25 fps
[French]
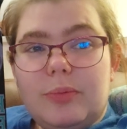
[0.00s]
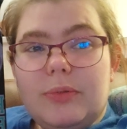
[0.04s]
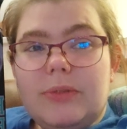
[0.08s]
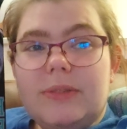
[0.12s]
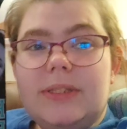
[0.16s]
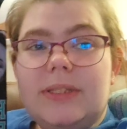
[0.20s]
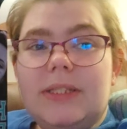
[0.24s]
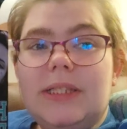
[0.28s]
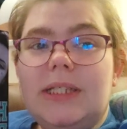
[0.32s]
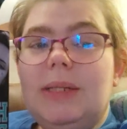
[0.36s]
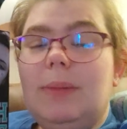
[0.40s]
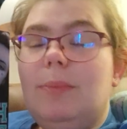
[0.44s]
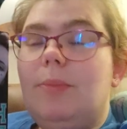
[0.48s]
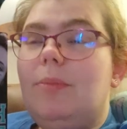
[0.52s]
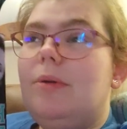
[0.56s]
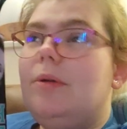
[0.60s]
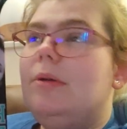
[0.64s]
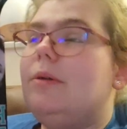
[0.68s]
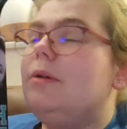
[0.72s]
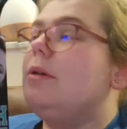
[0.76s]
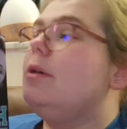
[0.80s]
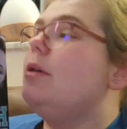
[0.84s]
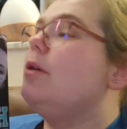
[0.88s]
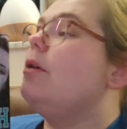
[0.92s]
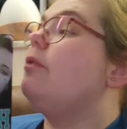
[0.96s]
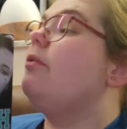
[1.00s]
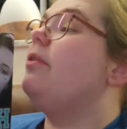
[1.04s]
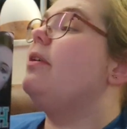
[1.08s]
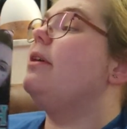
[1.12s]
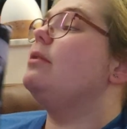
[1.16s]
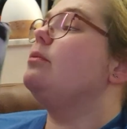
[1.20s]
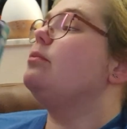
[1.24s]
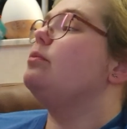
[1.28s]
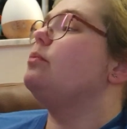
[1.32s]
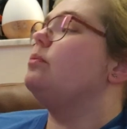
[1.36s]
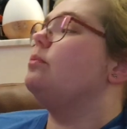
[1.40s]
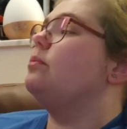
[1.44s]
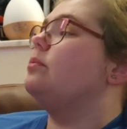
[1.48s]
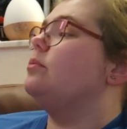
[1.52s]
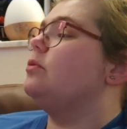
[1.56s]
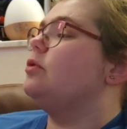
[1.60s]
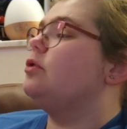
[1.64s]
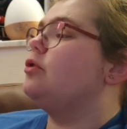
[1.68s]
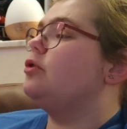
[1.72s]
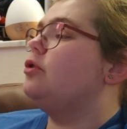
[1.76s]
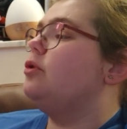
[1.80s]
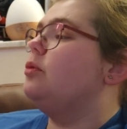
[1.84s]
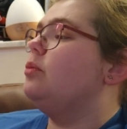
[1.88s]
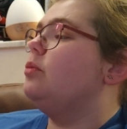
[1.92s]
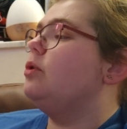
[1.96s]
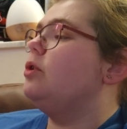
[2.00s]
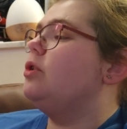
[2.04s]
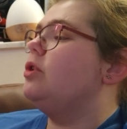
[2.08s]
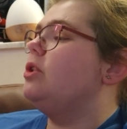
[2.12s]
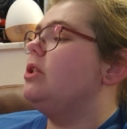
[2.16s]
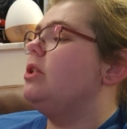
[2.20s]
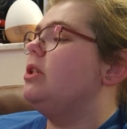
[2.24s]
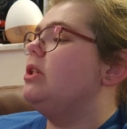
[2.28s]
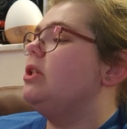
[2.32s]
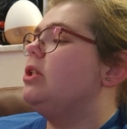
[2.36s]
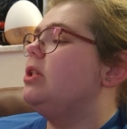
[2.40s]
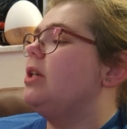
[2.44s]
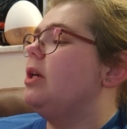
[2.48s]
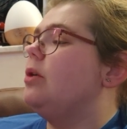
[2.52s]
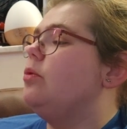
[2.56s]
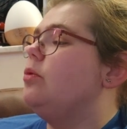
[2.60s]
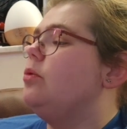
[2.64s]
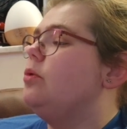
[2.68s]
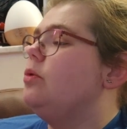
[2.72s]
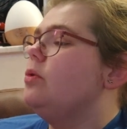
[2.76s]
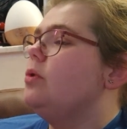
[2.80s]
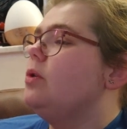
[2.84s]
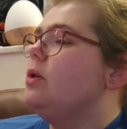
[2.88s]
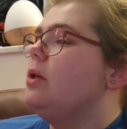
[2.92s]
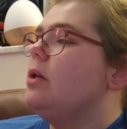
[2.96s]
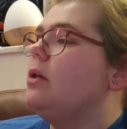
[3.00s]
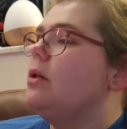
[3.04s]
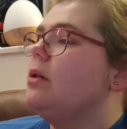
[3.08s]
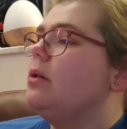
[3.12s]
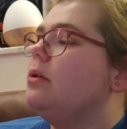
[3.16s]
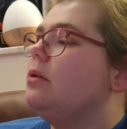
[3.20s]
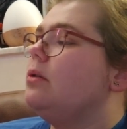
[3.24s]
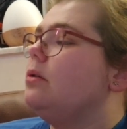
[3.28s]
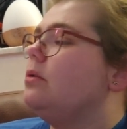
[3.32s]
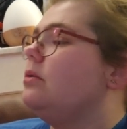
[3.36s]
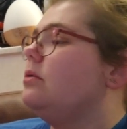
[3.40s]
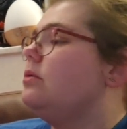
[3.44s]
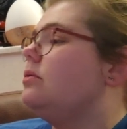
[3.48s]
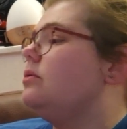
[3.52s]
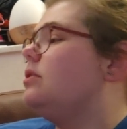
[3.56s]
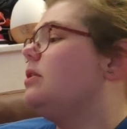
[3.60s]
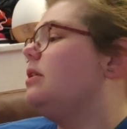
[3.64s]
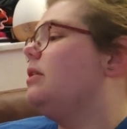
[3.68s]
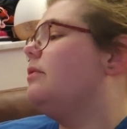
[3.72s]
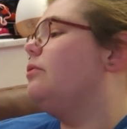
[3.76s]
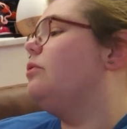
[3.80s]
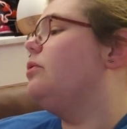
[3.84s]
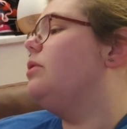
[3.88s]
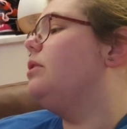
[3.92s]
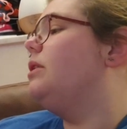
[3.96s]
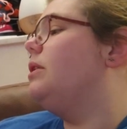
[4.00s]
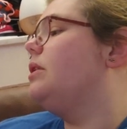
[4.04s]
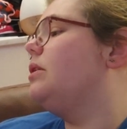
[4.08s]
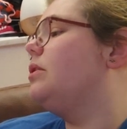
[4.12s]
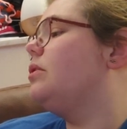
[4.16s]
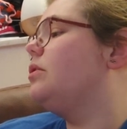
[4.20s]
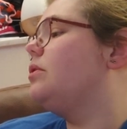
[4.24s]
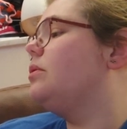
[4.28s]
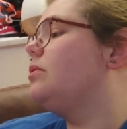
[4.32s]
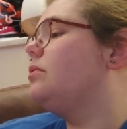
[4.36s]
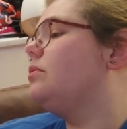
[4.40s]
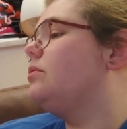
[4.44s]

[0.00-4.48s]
possible. enfin, ce que moi j'ai déjà lu, ça veut dire